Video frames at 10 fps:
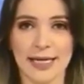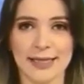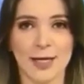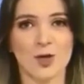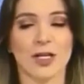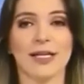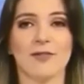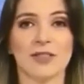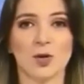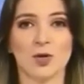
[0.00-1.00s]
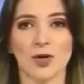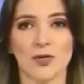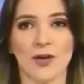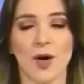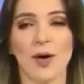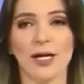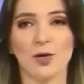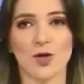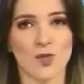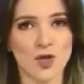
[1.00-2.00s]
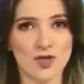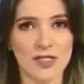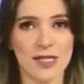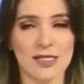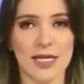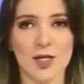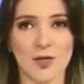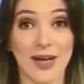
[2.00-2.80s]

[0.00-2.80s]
Desde que levantou o troféu em 2016,